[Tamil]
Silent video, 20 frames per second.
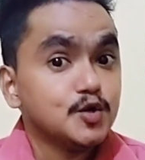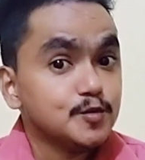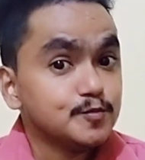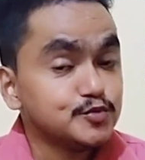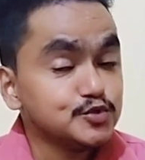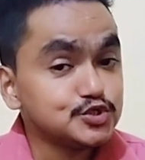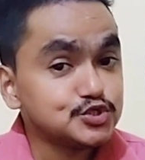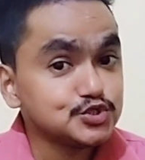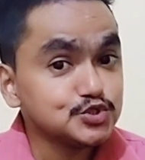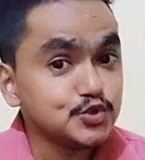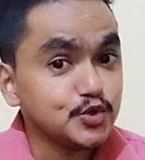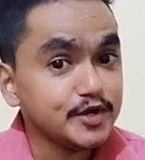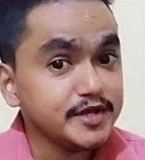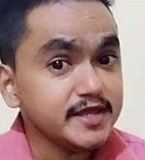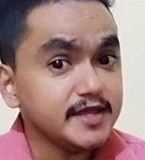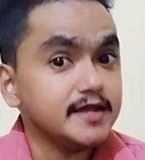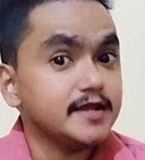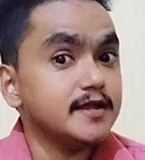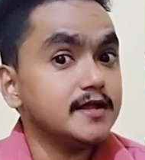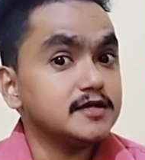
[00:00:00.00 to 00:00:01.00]
புற்றுநோய்
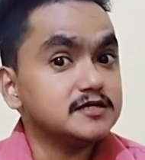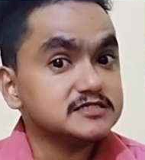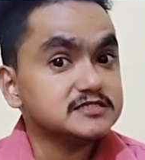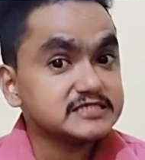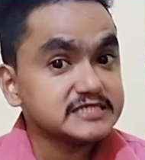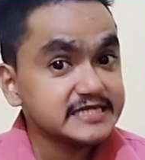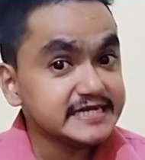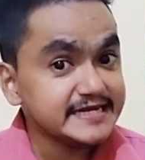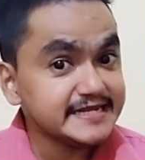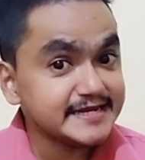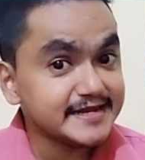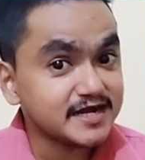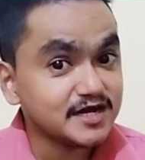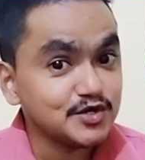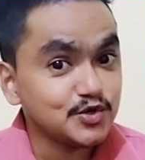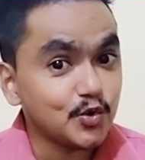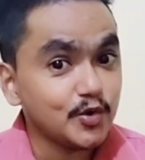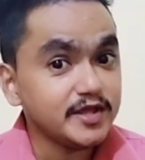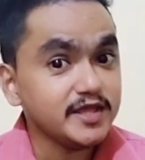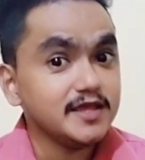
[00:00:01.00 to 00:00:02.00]
சிறுநீரக
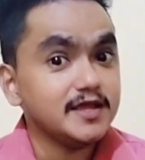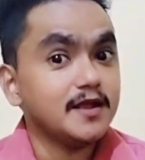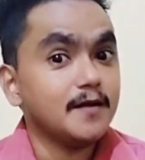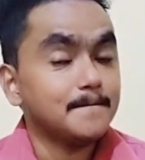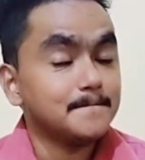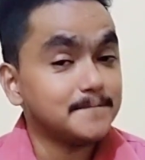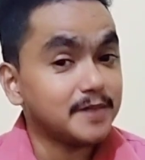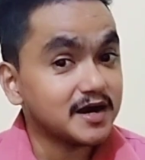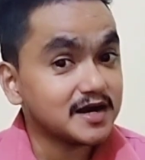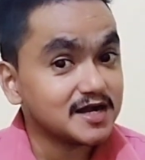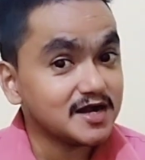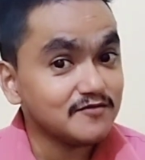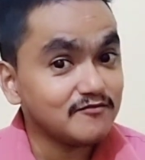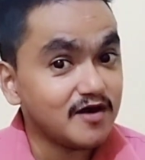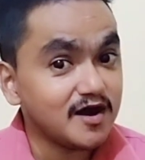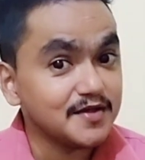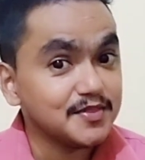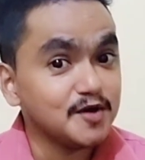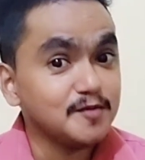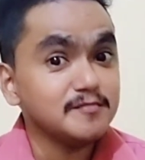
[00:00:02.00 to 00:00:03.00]
நோய்
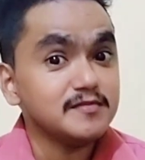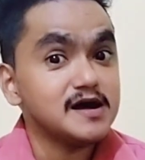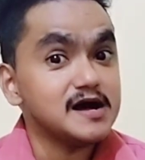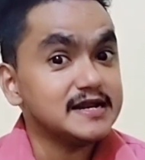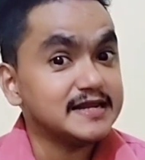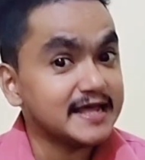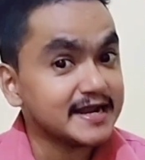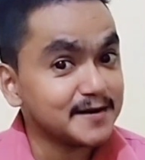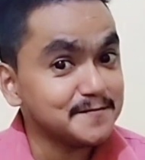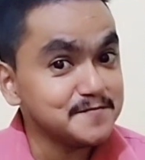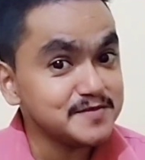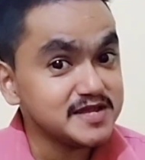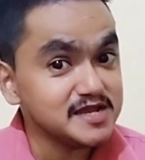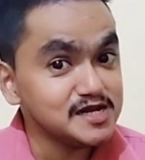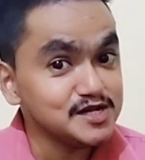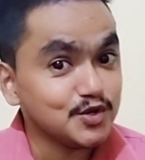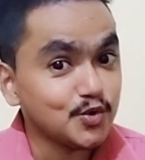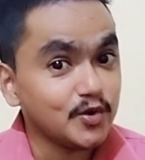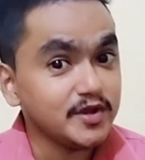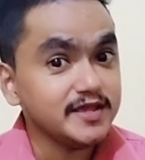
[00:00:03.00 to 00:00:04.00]
பக்கவாதம் நரம்பியல்
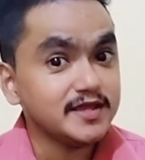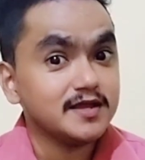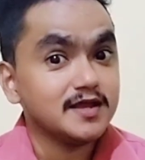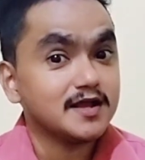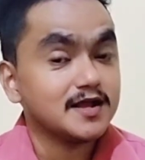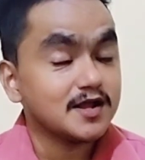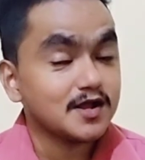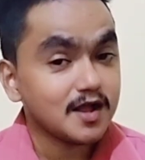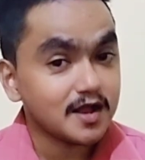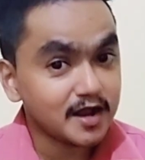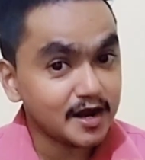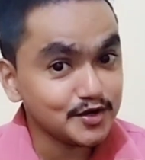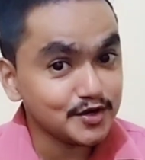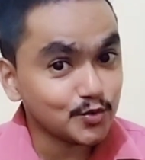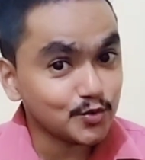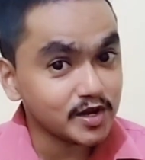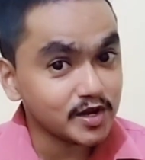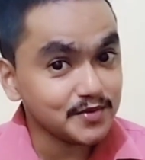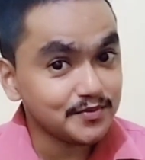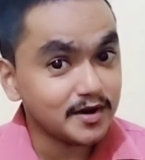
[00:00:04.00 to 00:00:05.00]
நோய் கண்
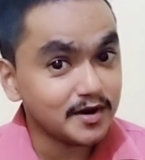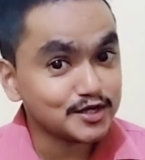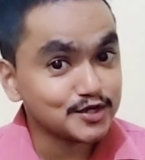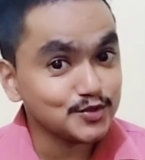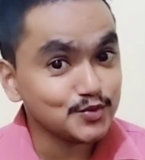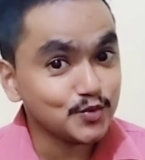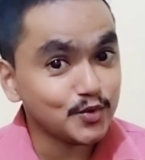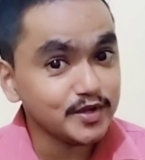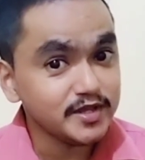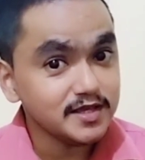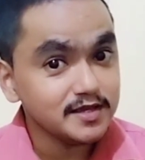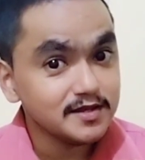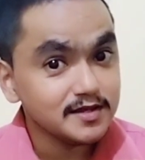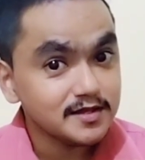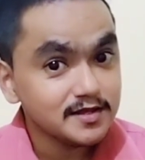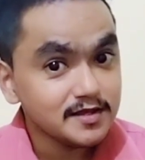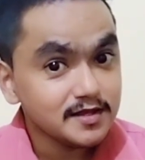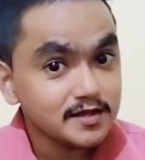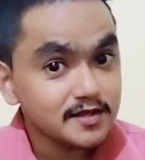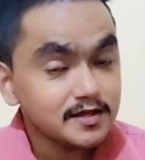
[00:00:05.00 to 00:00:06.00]
குறைபாட்டு நோய்
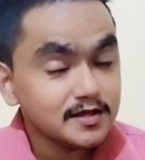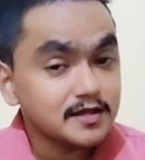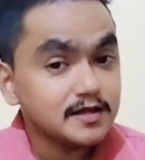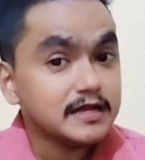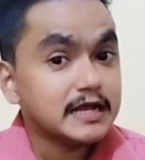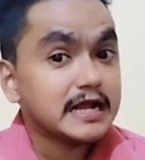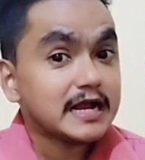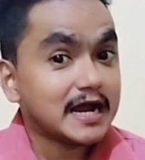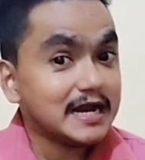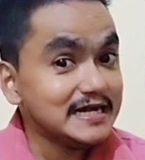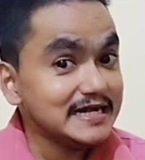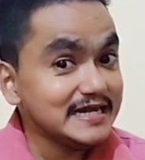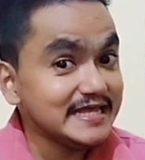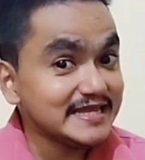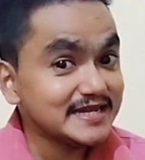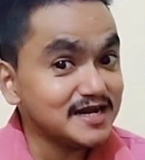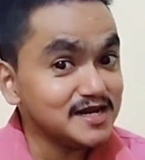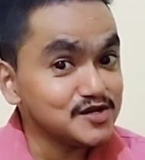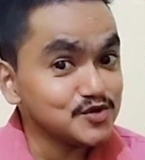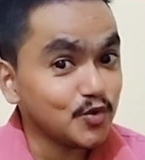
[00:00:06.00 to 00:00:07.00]

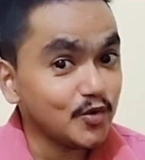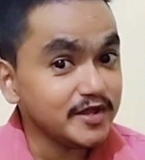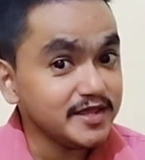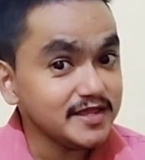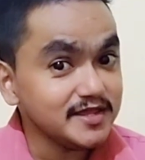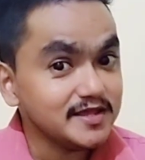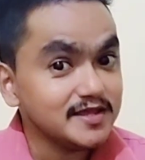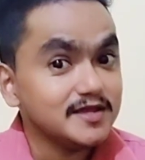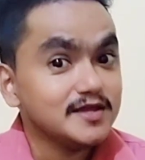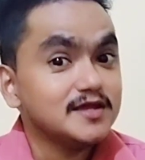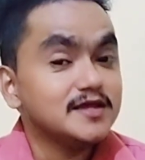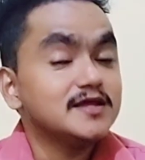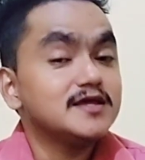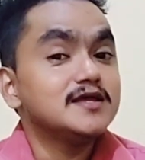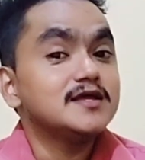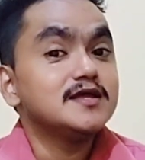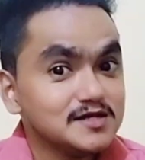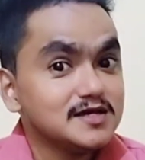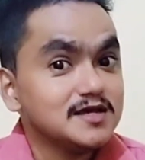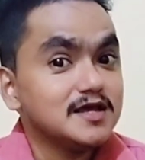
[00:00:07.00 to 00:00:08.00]
கல்லீரல் நோய்
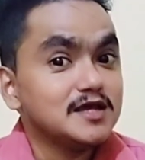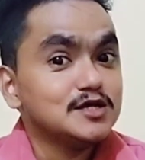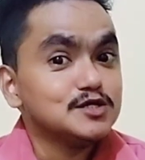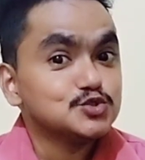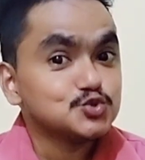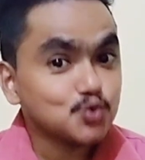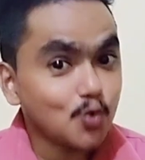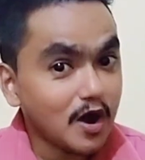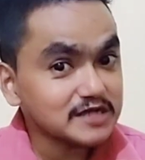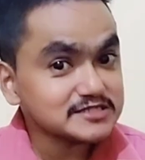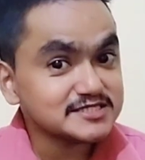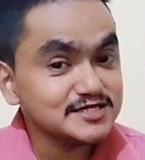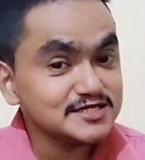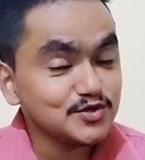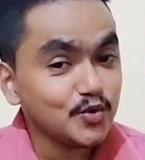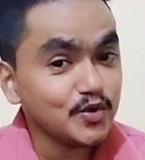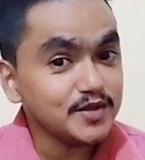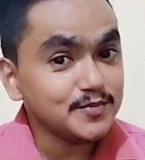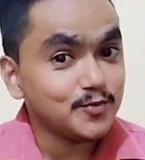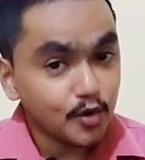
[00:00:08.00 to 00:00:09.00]
சுவாச
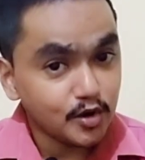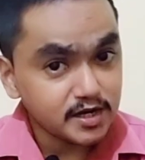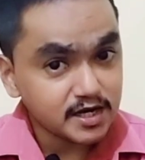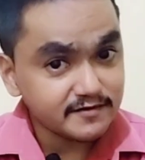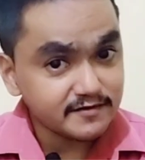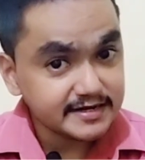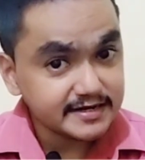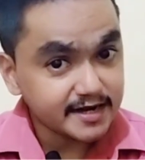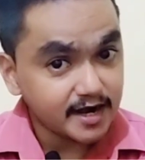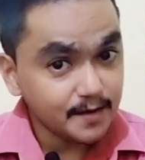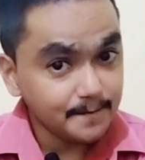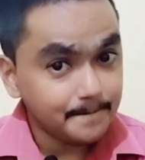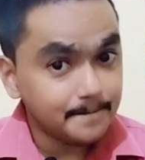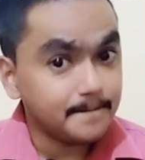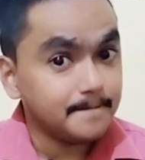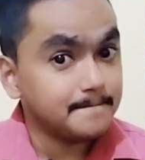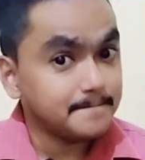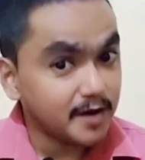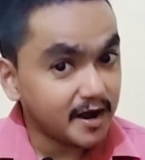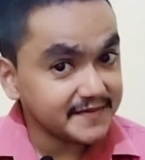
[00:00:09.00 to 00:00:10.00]
நோய் போன்றவற்றால்
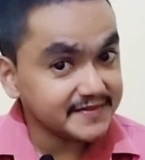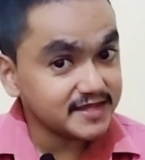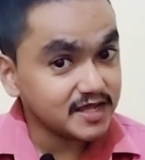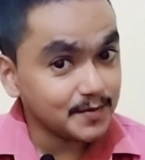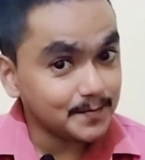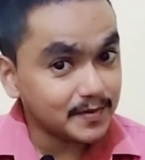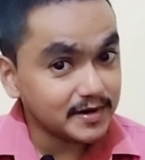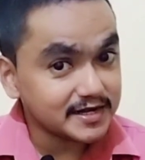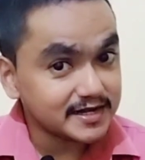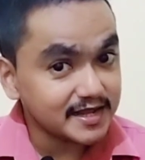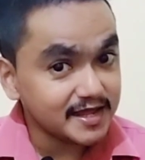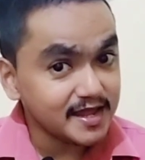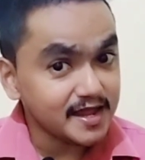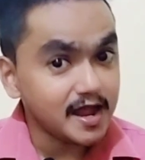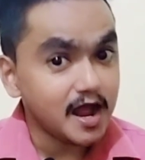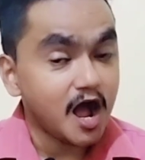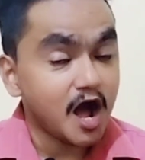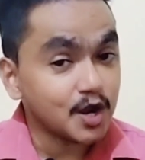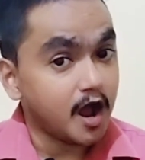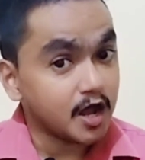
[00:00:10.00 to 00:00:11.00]
பாதிக்கப்பட்ட
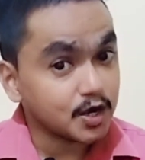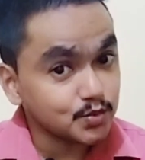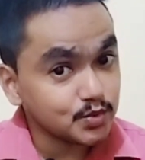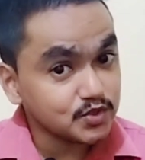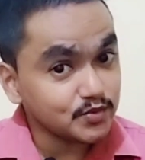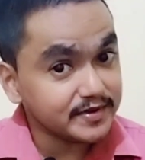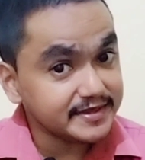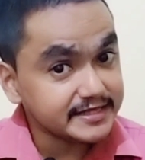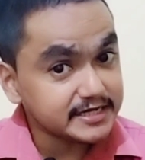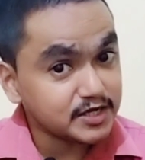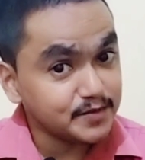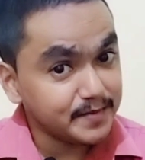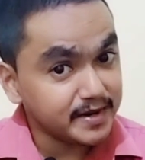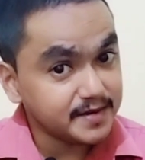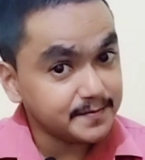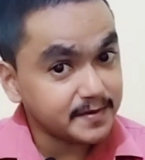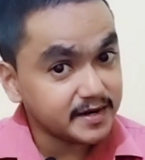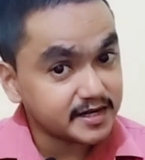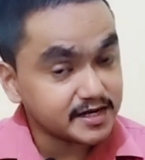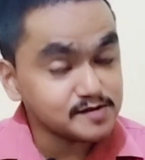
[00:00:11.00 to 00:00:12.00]
அறுபது வயதுக்கு
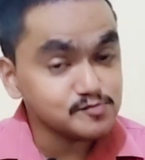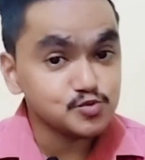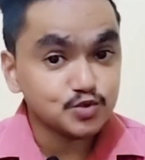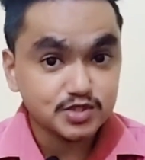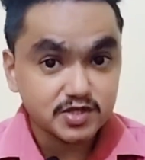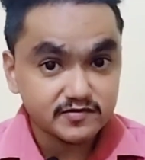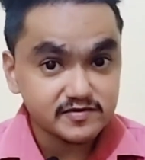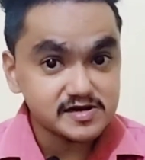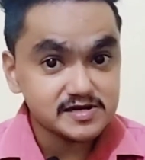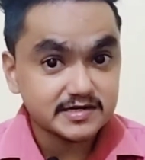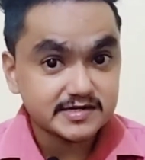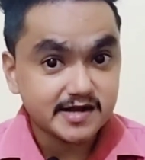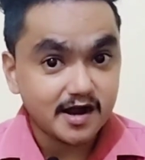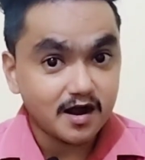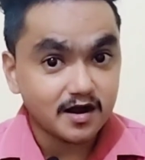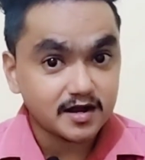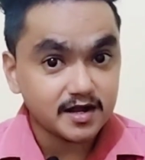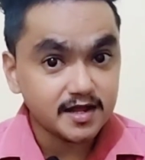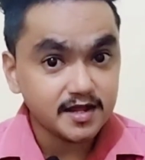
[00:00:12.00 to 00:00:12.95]
மேற்பட்ட முதியோர்களுக்காக